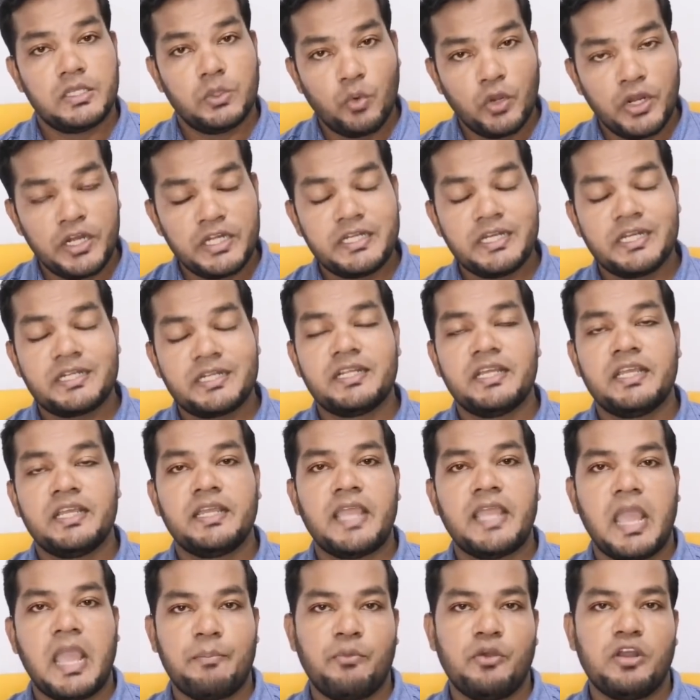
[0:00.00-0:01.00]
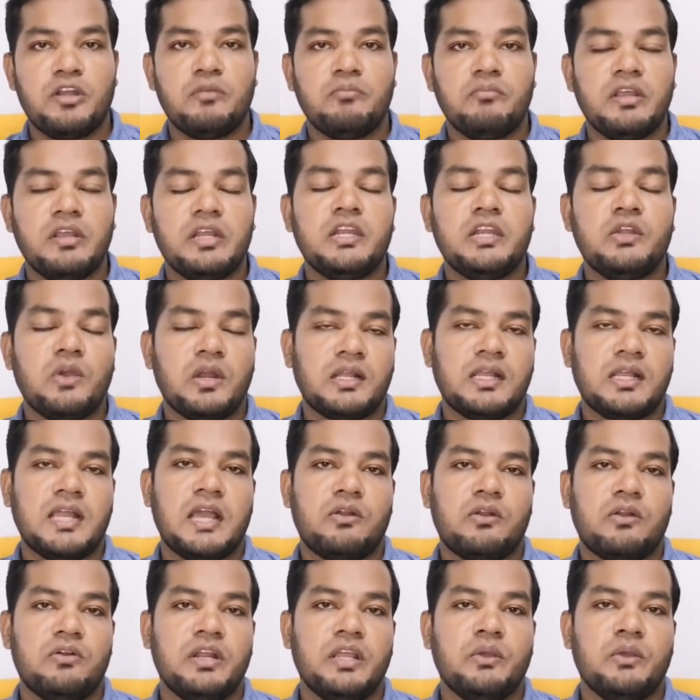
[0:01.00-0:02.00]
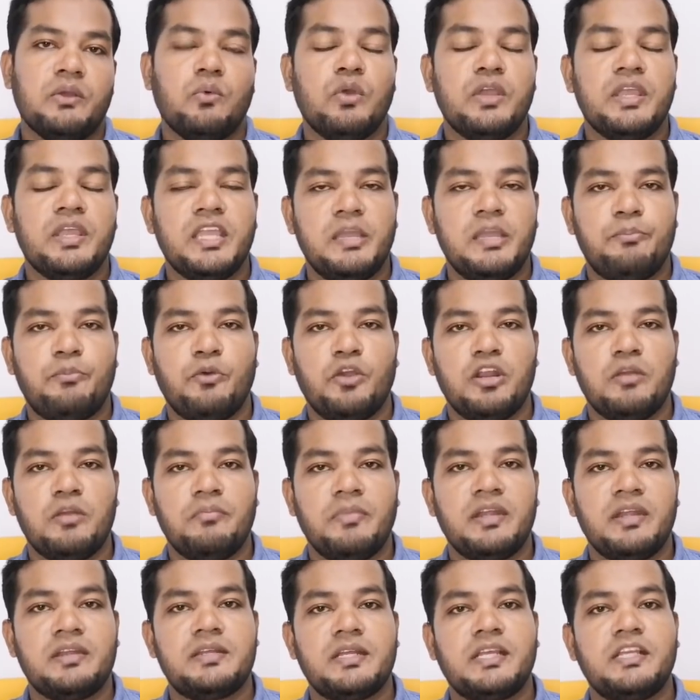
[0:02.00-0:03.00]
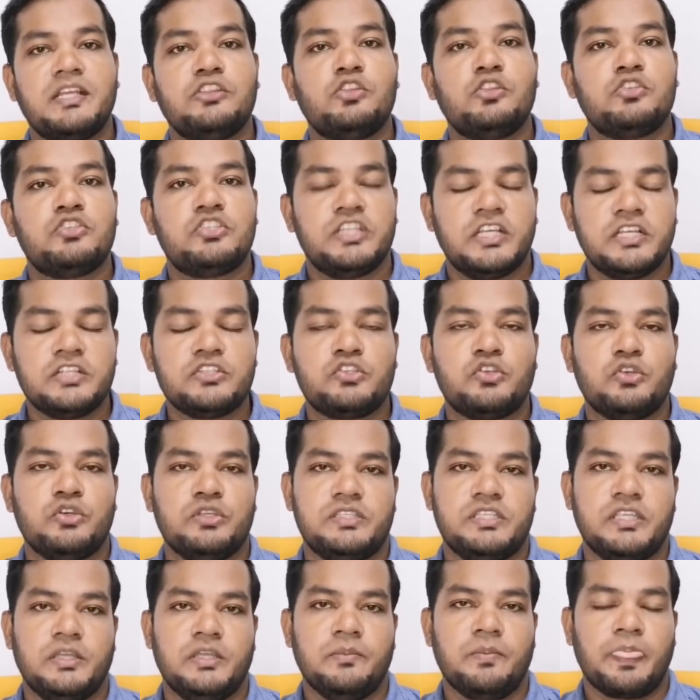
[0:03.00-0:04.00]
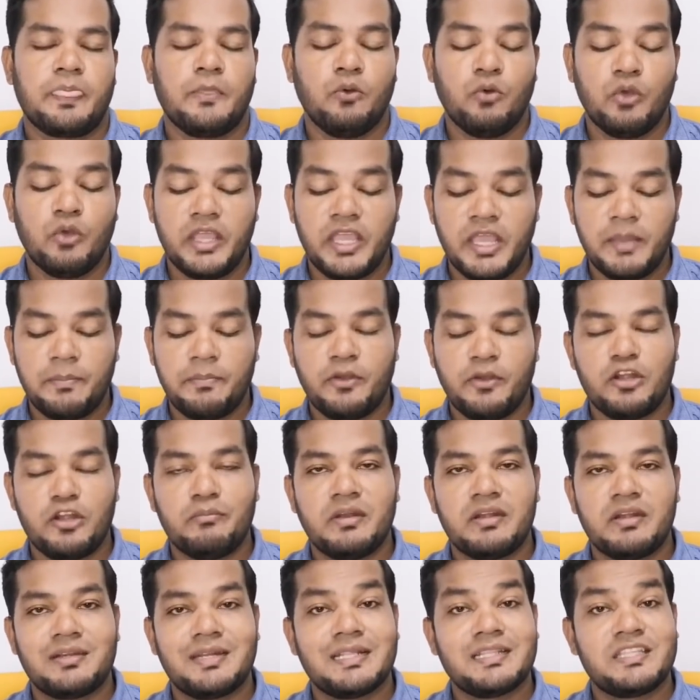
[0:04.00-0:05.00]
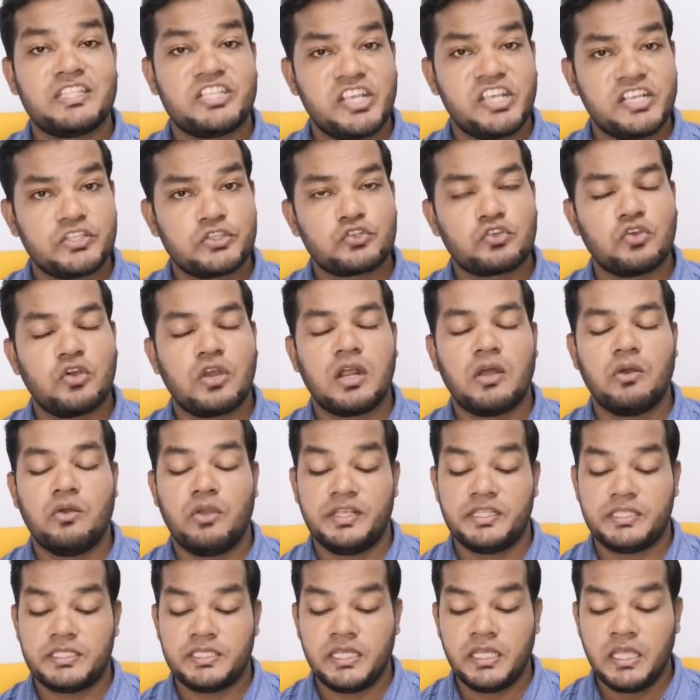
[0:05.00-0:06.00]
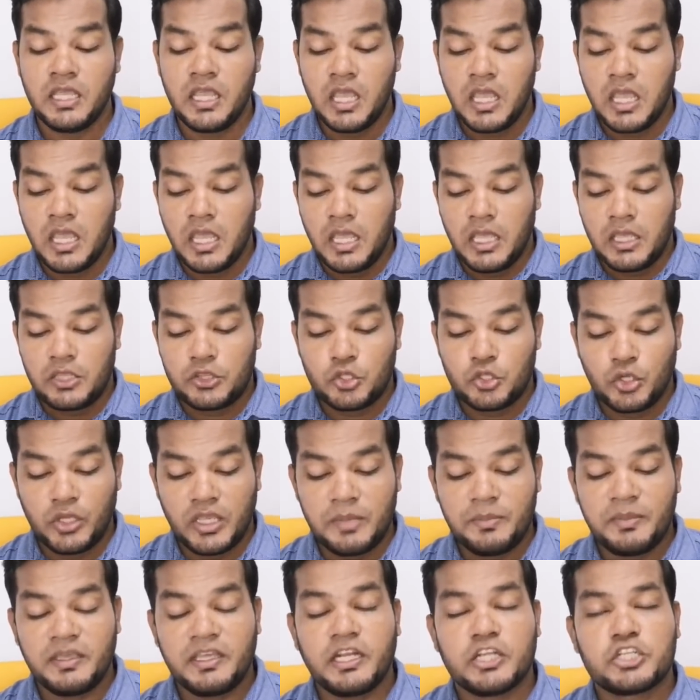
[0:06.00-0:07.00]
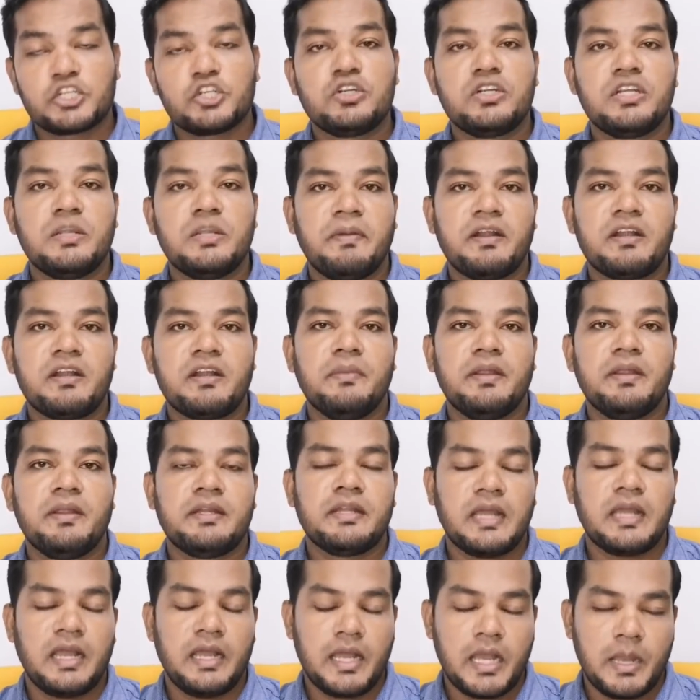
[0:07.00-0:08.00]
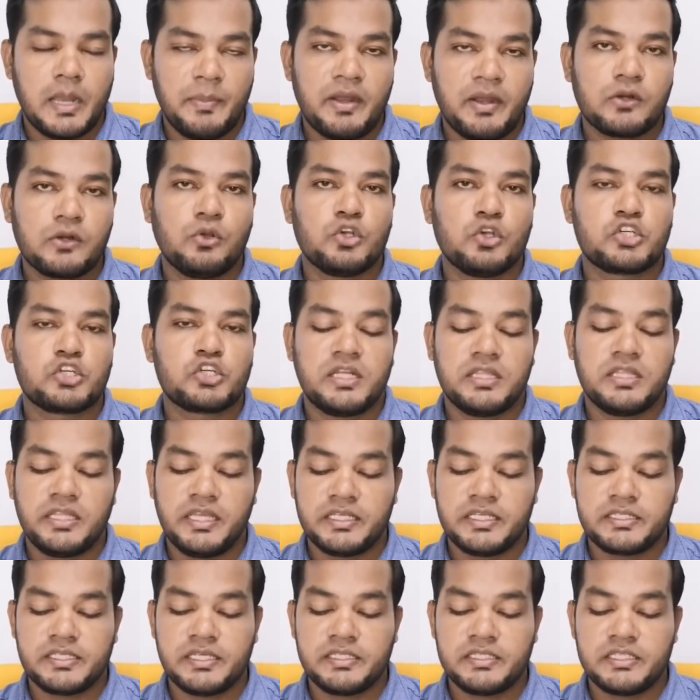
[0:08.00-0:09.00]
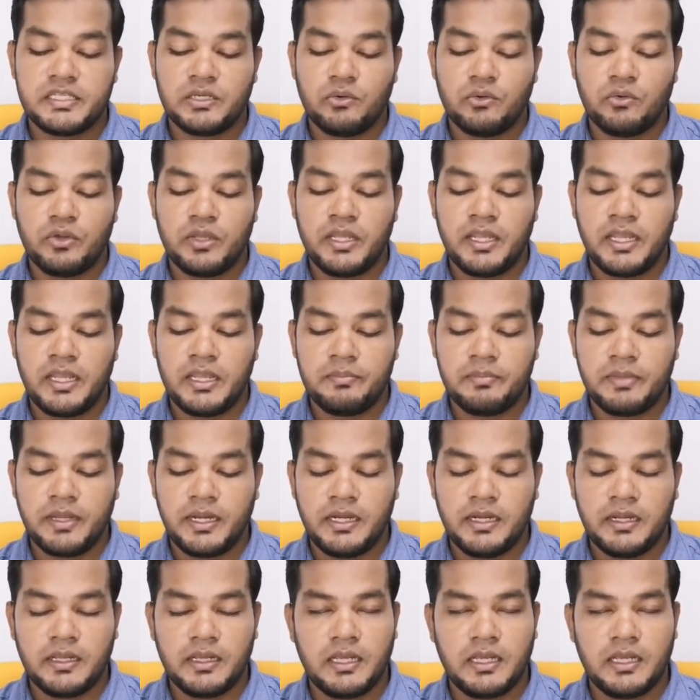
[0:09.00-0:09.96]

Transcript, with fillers: ওই ডেটে অ্যাপয়েন্টমেন্ট নেওয়ার কারণে ওই অ্যাপয়েন্টমেন্টটা কিন্তু চেঞ্জ হয়েছে ওই অ্যাপয়েন্টমেন্টটা চেঞ্জ করা হয়েছে তো ইমিগ্রেশন ডিপার্টমেন্ট আবার ঘোষণা দিয়েছেন যে ওই ইমি